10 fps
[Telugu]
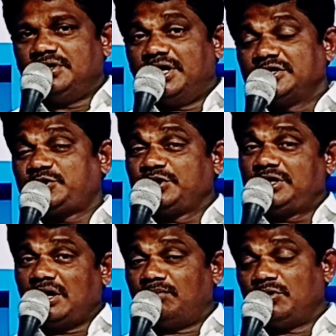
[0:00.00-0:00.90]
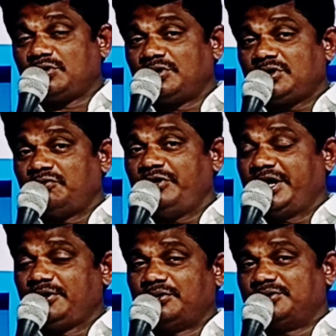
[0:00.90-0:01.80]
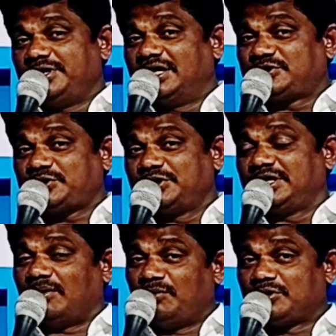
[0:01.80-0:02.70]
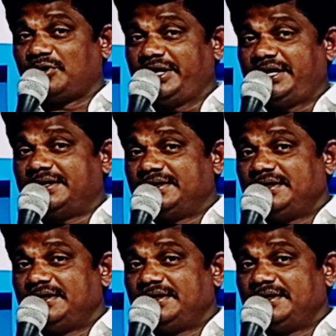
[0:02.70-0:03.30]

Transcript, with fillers: యేసుని నమ్ముకుంటాం వేరు యేసుని నమ్ముకుని